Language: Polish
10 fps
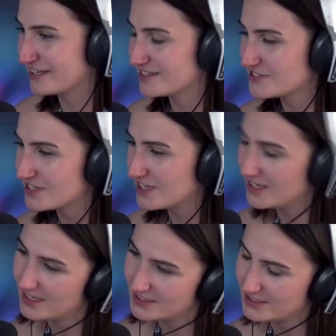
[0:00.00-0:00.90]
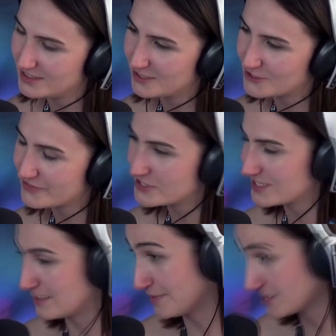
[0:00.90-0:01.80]
niedzielę i
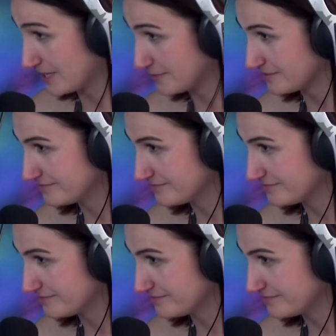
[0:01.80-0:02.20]
oczywiście zapraszamy.